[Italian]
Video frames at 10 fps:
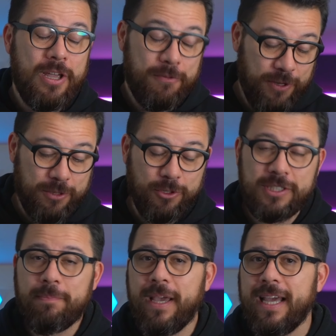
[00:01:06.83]
fatemelo
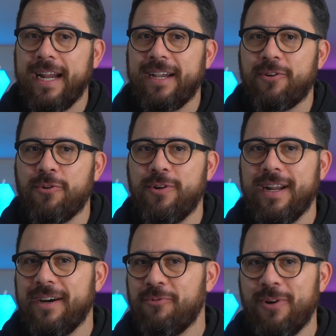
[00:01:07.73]
sapere con
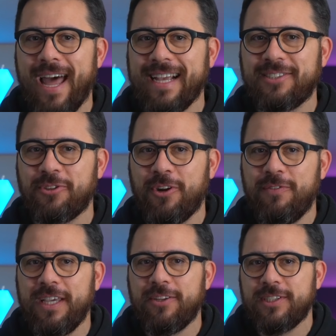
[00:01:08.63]
un like sotto al video,